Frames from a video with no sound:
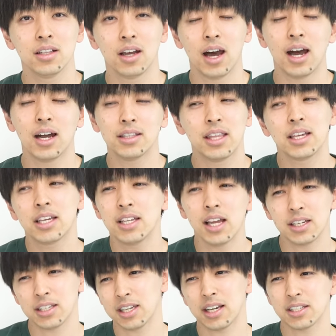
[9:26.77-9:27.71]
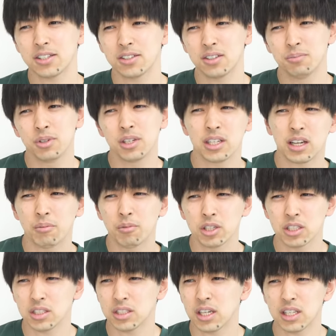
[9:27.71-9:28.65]
あできない気がする。無理か
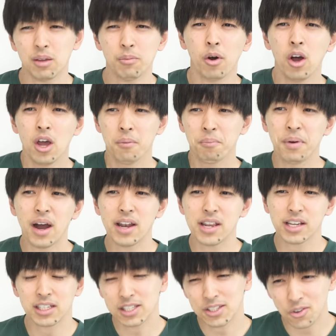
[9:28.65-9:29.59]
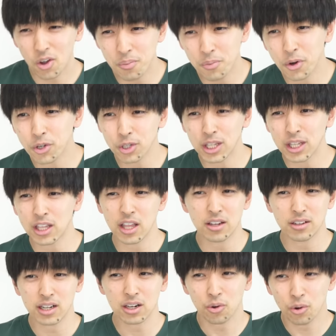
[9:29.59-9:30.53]
もしんない。でも、周りがすごい目標立て
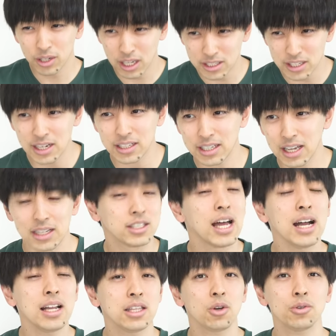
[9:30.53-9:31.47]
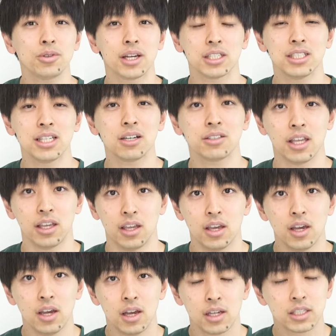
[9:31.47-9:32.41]
てるから、これ立てなきゃ、なんてことはしなくてい
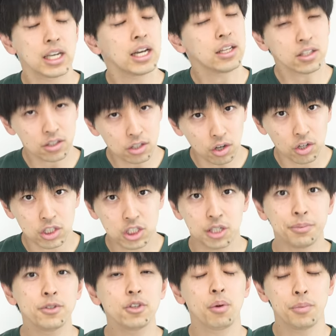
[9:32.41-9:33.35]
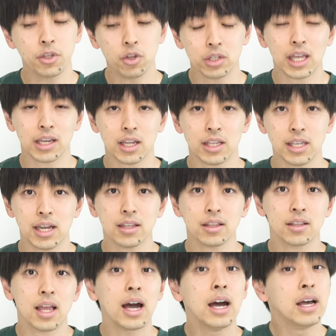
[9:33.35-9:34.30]
い。ちゃんと自分の身の丈に
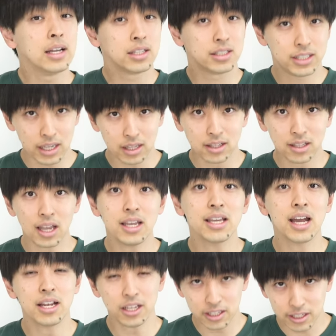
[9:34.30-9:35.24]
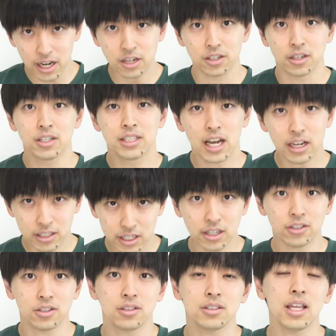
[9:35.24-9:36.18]
合った、絶対やりきれる、やり
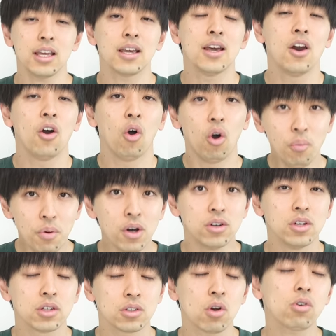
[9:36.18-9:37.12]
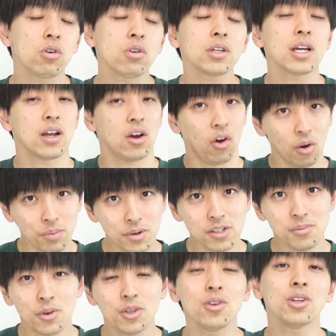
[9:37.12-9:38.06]
きるって思う。心から
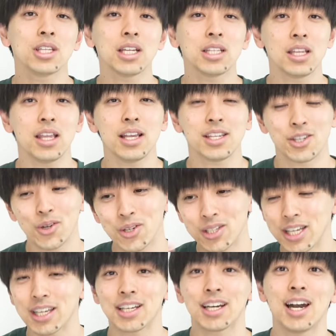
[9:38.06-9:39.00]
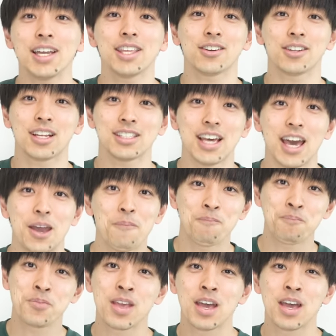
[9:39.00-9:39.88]
思うものを立てて、それをぜひ書いてください。